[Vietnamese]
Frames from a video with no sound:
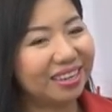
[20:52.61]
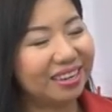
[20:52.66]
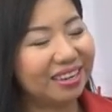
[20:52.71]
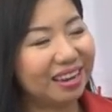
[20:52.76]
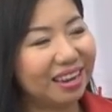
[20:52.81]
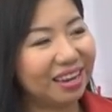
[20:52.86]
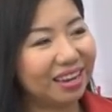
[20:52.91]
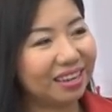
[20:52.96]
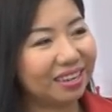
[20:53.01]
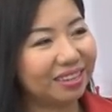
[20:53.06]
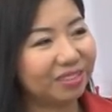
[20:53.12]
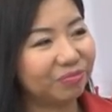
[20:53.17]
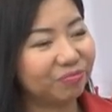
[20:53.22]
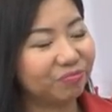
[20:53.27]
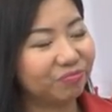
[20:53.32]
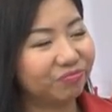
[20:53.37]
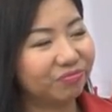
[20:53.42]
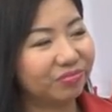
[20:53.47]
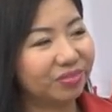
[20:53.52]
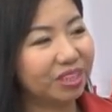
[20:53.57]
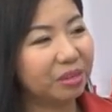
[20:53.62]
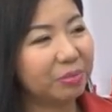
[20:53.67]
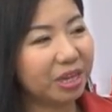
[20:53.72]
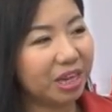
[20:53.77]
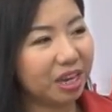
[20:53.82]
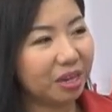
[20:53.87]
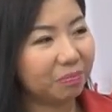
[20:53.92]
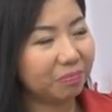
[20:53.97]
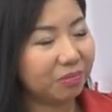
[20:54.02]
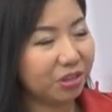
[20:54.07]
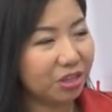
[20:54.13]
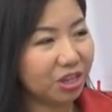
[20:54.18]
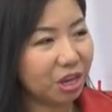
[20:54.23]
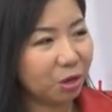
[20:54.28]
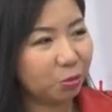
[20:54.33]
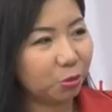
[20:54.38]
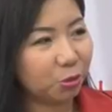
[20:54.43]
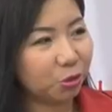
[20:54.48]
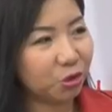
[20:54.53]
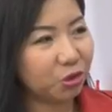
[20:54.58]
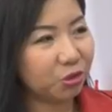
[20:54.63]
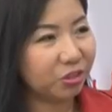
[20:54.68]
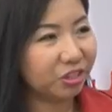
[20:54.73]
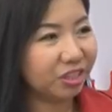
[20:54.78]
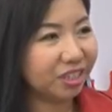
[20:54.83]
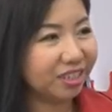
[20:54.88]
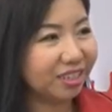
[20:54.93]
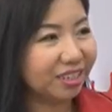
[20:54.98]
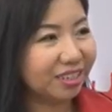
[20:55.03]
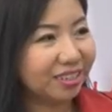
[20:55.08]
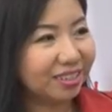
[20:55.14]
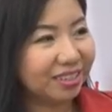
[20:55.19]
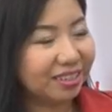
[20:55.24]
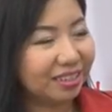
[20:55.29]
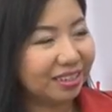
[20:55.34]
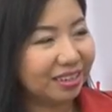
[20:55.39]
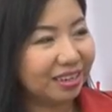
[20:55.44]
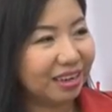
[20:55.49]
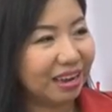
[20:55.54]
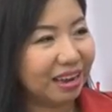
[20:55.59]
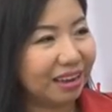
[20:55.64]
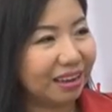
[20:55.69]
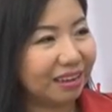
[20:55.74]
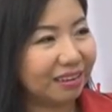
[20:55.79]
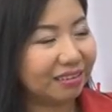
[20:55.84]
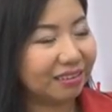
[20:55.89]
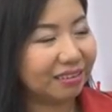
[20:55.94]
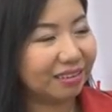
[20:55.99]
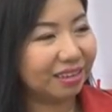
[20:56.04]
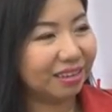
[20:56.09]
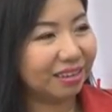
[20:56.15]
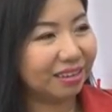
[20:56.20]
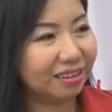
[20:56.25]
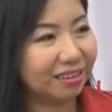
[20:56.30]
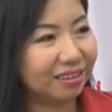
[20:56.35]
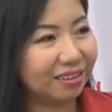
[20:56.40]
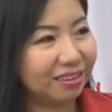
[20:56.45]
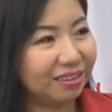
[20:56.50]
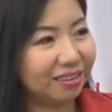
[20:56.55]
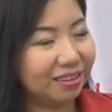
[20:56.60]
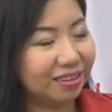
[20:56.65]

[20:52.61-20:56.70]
là cái bí kíp thứ nhất của tôi á là ờ,